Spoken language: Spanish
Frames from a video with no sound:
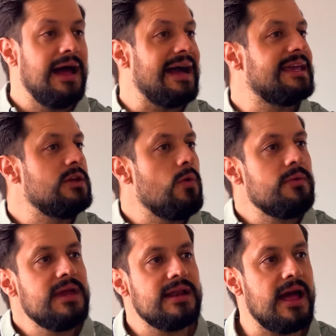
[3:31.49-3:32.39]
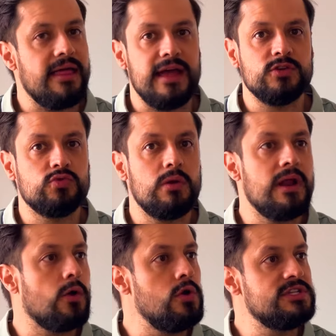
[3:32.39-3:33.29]
Aquí no había nada, esto era
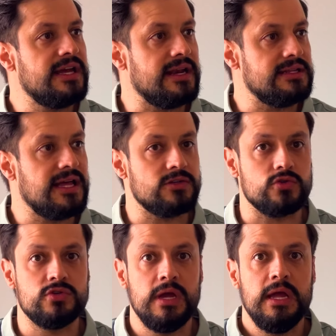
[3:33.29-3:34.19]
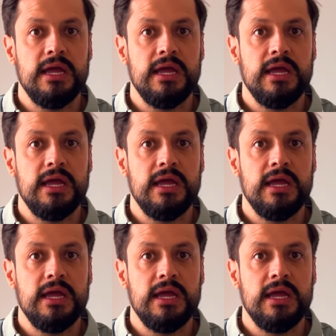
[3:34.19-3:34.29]
una colcha de retazos.